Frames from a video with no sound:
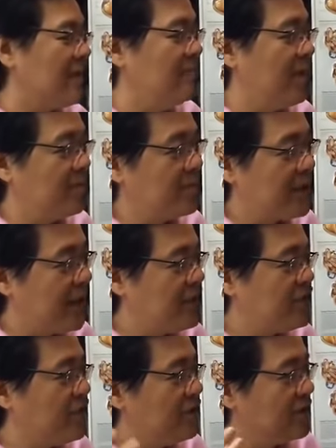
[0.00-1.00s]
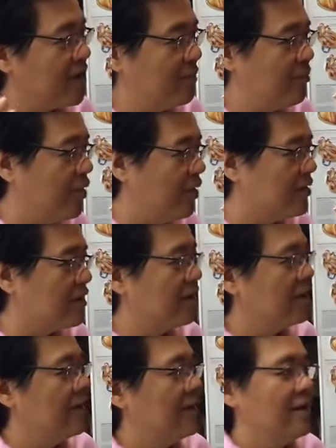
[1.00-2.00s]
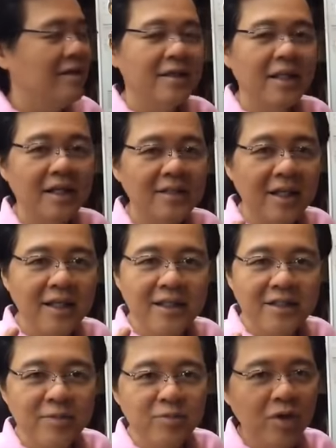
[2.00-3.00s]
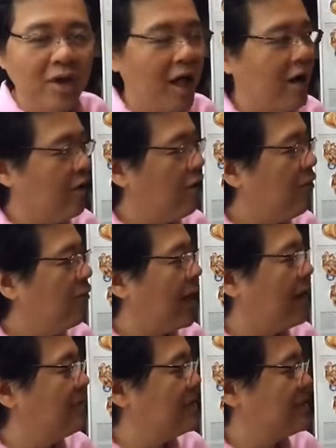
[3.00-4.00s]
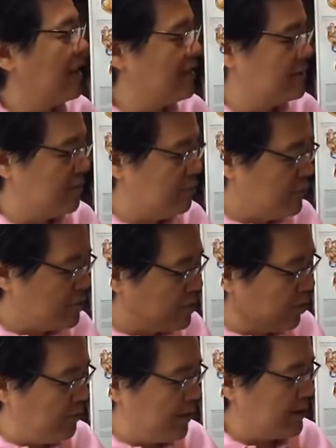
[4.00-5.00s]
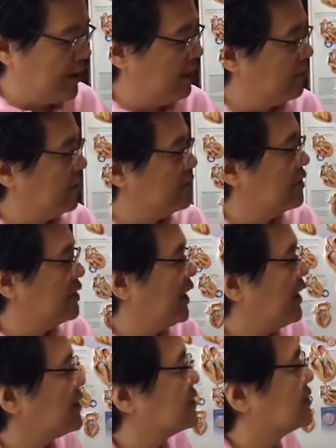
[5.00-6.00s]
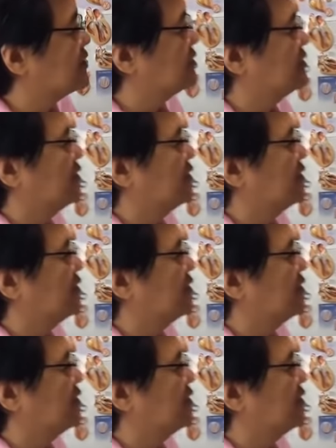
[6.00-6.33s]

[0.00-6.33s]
Palpitation, gamot. Nasa isip nyo lang, oh baka may sakit sa puso o may thyroid. Next.